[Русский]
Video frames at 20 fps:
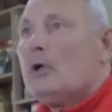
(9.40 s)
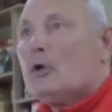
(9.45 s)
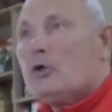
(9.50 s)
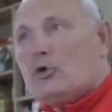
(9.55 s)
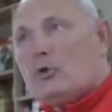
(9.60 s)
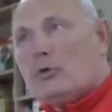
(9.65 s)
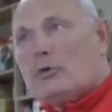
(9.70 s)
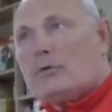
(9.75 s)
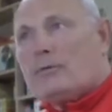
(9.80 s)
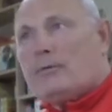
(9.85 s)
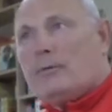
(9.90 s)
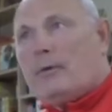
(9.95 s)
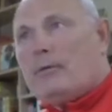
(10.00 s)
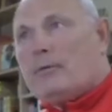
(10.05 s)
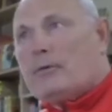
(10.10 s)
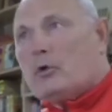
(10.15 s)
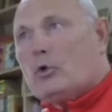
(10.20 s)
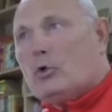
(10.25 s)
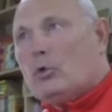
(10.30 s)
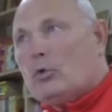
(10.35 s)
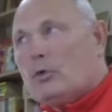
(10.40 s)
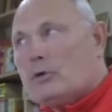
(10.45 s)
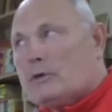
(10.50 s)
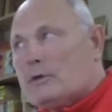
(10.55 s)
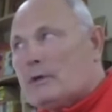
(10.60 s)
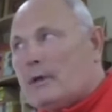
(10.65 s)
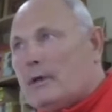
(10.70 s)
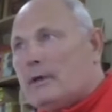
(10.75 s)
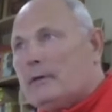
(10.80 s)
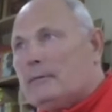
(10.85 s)
чувство
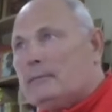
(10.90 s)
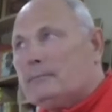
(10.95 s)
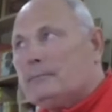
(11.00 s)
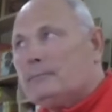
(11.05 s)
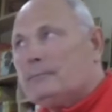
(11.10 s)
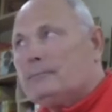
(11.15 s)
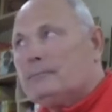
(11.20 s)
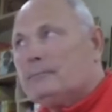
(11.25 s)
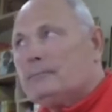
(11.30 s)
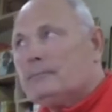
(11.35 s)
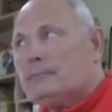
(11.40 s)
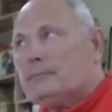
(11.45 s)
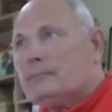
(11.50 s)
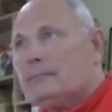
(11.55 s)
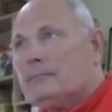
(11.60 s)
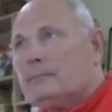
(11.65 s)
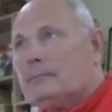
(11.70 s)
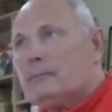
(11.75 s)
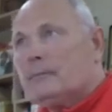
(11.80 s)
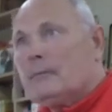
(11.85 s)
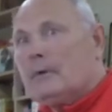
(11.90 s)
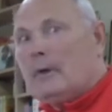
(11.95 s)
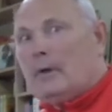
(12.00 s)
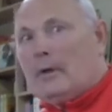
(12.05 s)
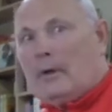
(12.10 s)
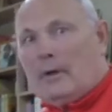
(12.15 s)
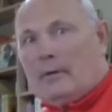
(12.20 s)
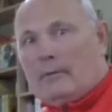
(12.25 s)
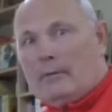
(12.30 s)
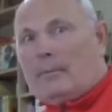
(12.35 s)
вкуса,
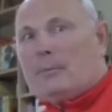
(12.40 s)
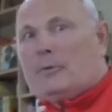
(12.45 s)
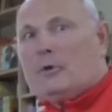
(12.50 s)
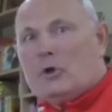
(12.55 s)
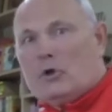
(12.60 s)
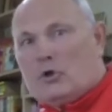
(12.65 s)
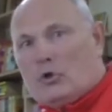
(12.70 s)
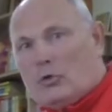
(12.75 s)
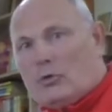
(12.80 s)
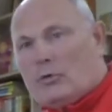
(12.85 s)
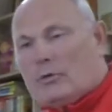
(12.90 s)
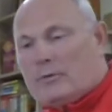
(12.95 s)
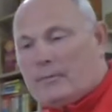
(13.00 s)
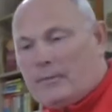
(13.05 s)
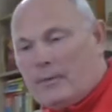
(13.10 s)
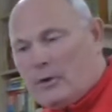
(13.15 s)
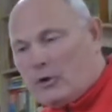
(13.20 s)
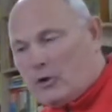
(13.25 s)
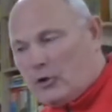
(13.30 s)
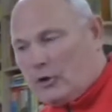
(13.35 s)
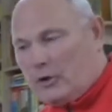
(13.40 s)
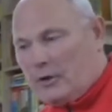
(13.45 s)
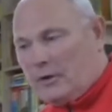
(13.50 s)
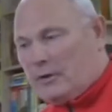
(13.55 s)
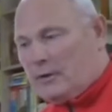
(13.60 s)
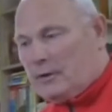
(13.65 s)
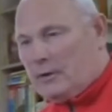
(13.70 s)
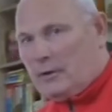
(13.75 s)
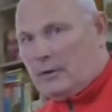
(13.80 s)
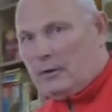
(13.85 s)
вообще чувство
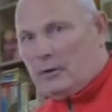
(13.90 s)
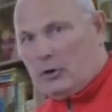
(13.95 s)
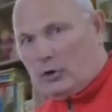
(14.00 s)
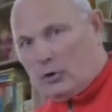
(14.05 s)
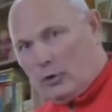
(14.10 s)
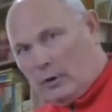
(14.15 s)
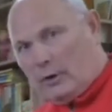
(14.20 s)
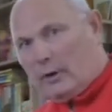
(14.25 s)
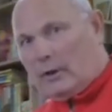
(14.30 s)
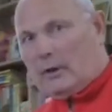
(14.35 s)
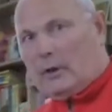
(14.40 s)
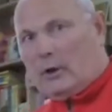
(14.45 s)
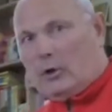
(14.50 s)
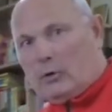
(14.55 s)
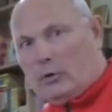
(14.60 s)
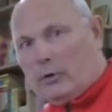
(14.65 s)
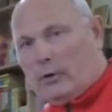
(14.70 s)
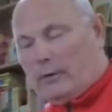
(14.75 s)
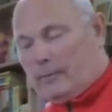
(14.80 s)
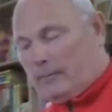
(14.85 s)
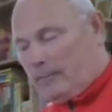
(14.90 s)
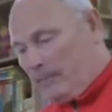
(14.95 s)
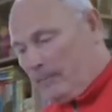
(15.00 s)
жизни. Что это такое?